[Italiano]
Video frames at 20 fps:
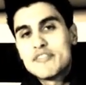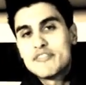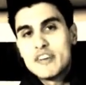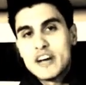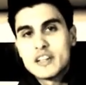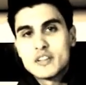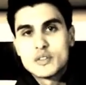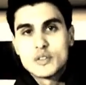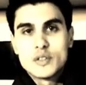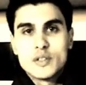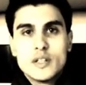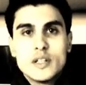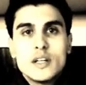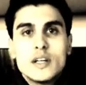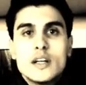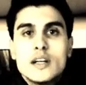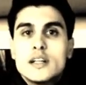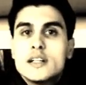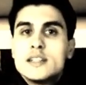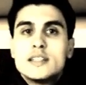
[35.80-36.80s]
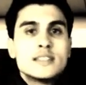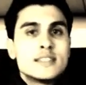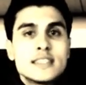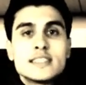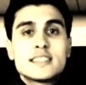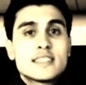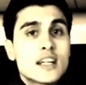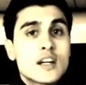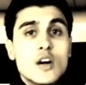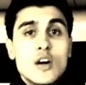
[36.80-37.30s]
Perfetto.
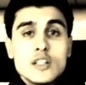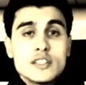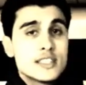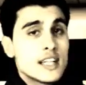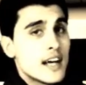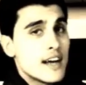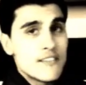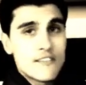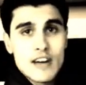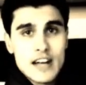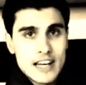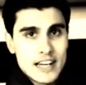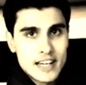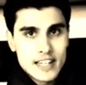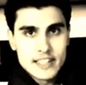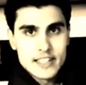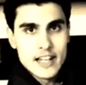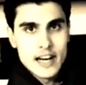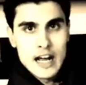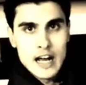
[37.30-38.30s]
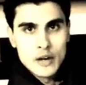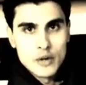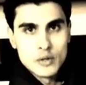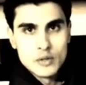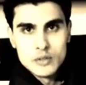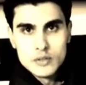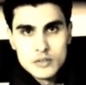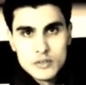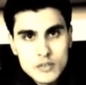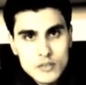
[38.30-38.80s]
Stessa cosa vale nel
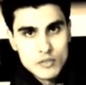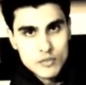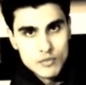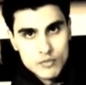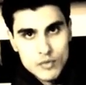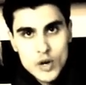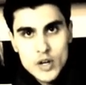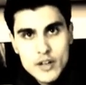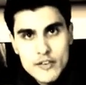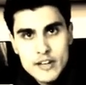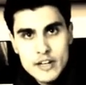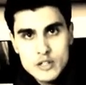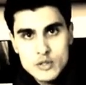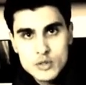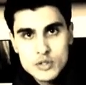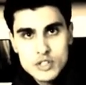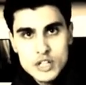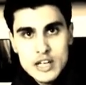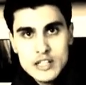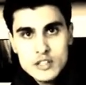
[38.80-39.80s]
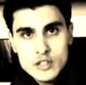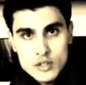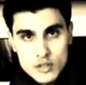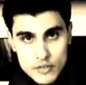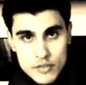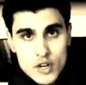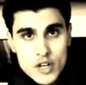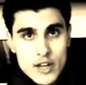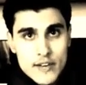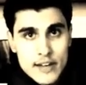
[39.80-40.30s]
denaro. Voglio avere
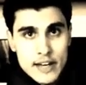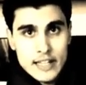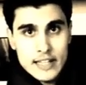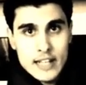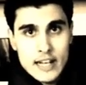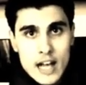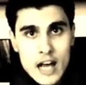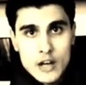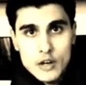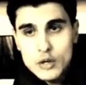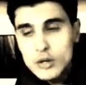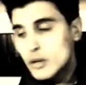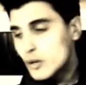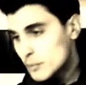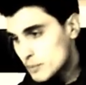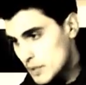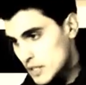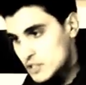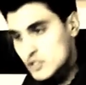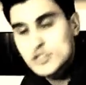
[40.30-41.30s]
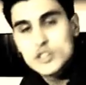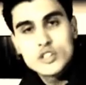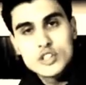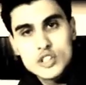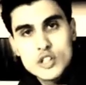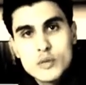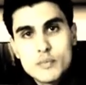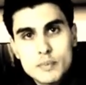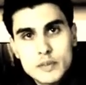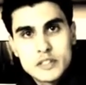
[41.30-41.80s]
successo, voglio avere denaro, mi
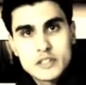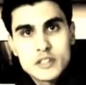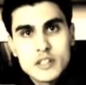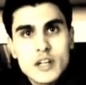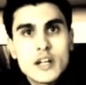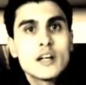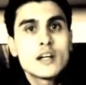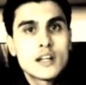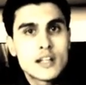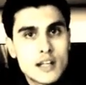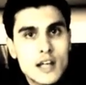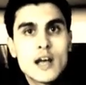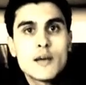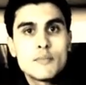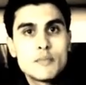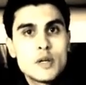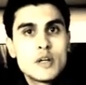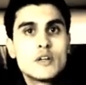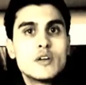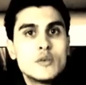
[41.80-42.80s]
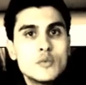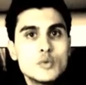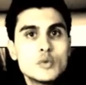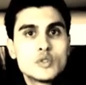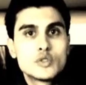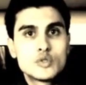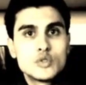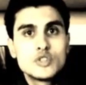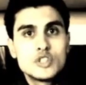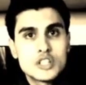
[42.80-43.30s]
associo con persone che abbiano
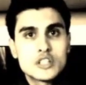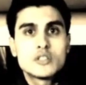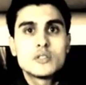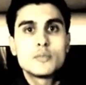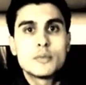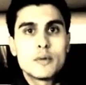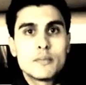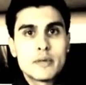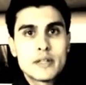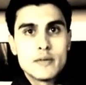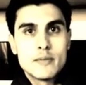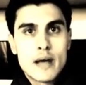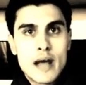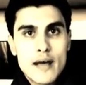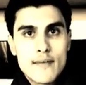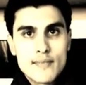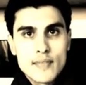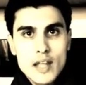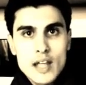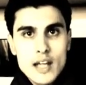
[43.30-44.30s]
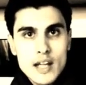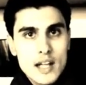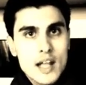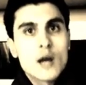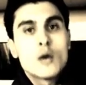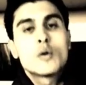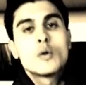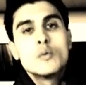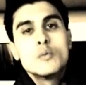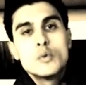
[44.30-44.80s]
avuto successo prima di me,
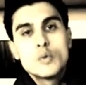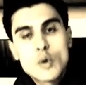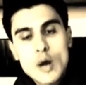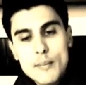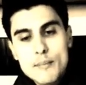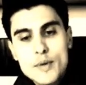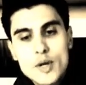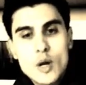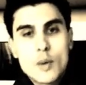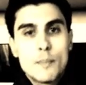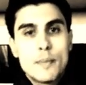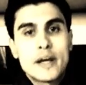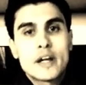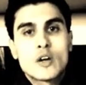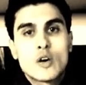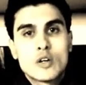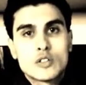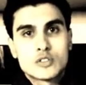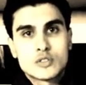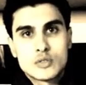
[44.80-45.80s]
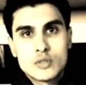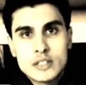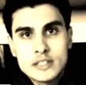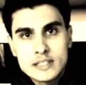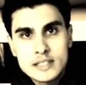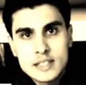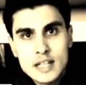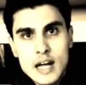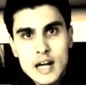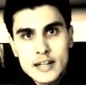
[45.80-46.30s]
che comunque abbiano percorso
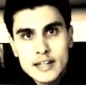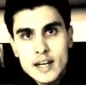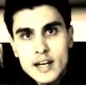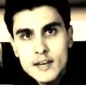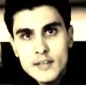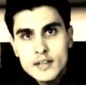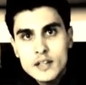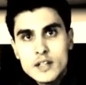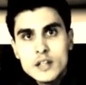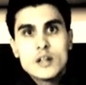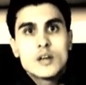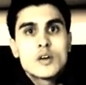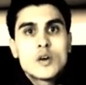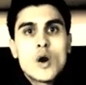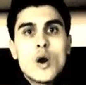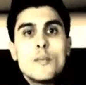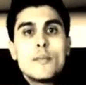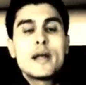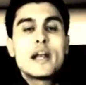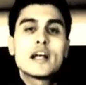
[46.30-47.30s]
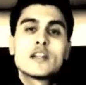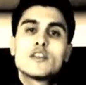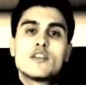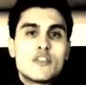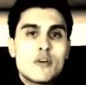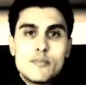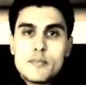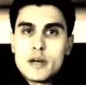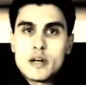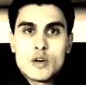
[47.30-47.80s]
una strada come
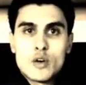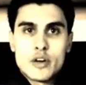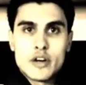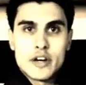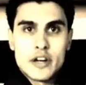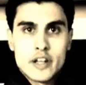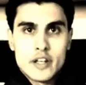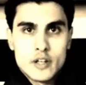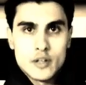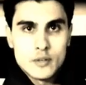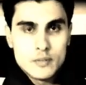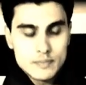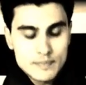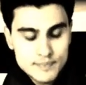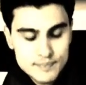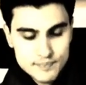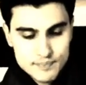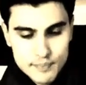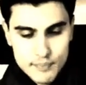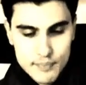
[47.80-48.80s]
la dovrò percorrere io.